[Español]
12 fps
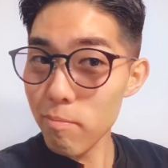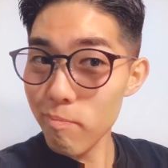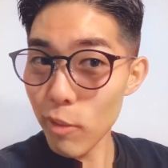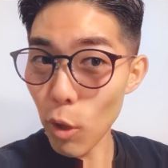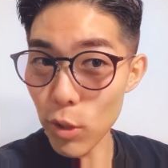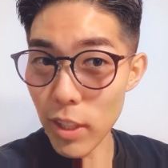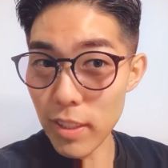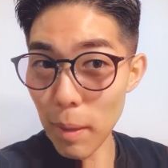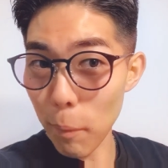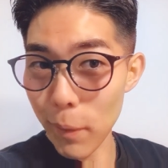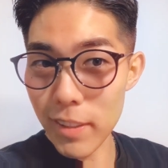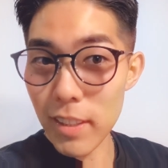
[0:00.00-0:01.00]
cosas
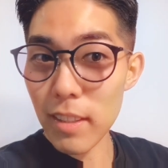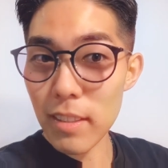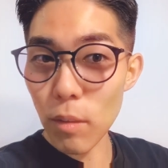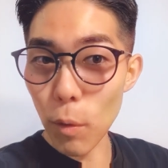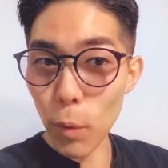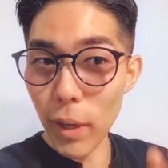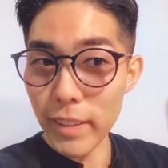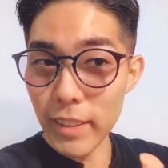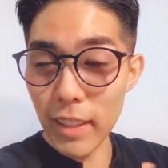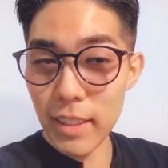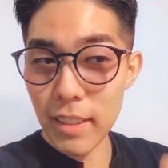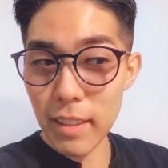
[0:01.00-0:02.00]
japonesas o le
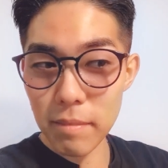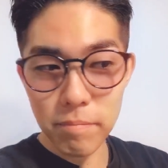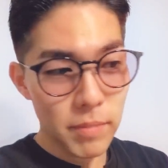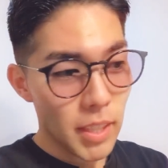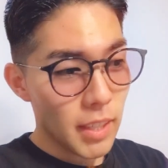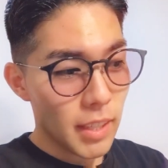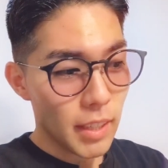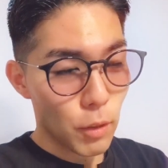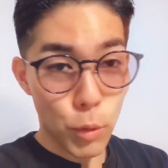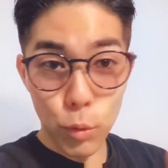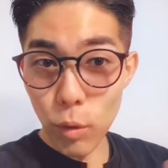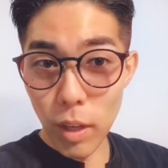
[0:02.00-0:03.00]
interesa eh,
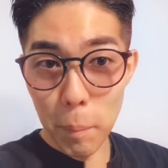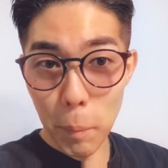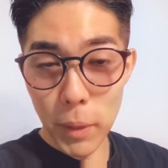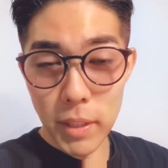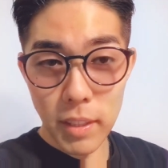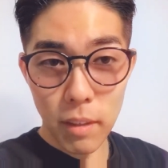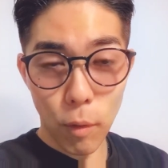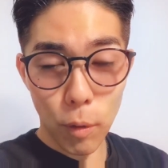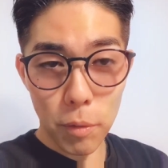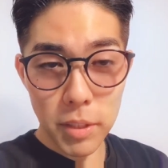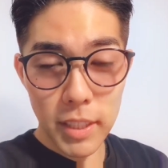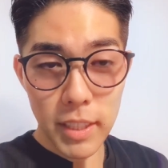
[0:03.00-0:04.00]
cultura japonesa o
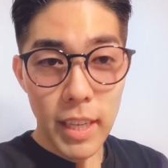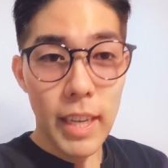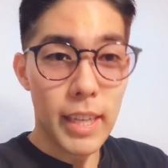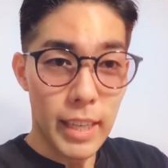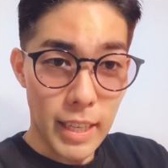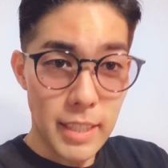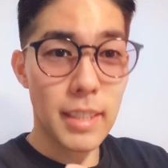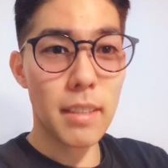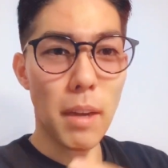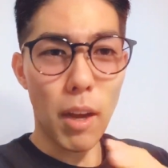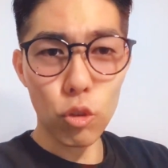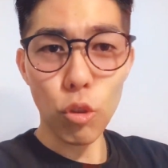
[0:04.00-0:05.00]
algo así, y así
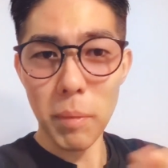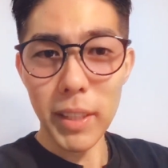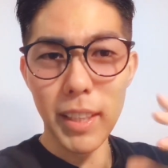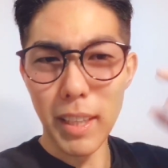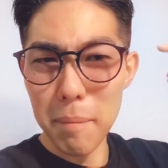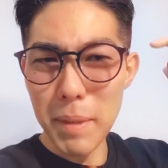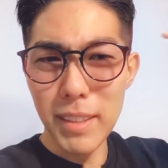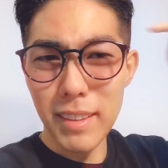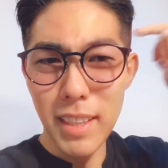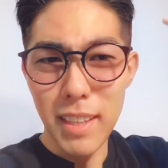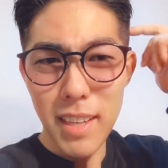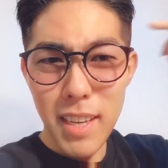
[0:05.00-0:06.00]

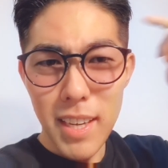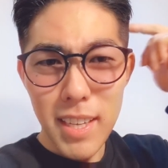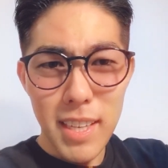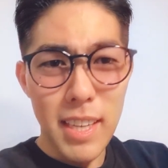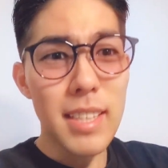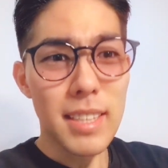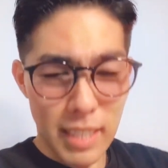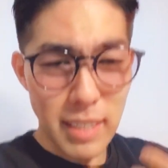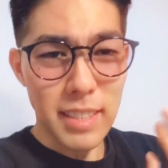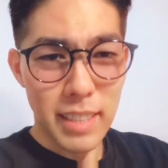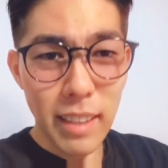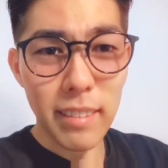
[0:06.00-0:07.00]
automáticamente se
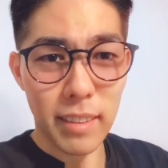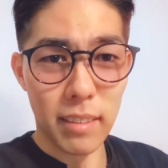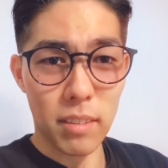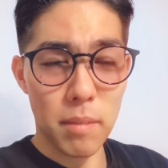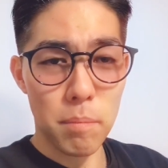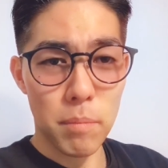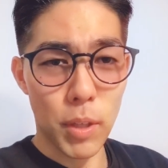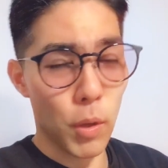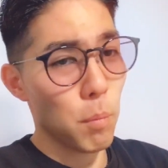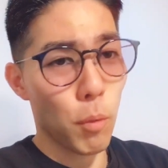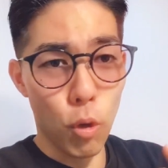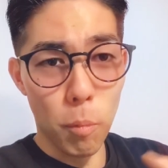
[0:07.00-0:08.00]
sienten
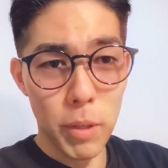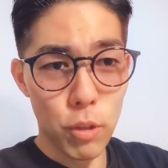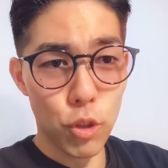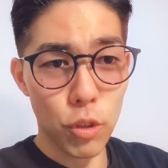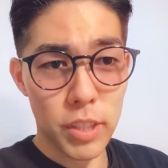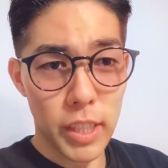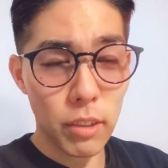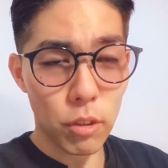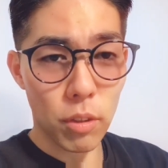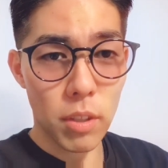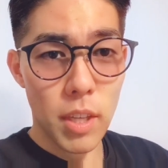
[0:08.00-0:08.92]
bueno, por lo menos yo siento.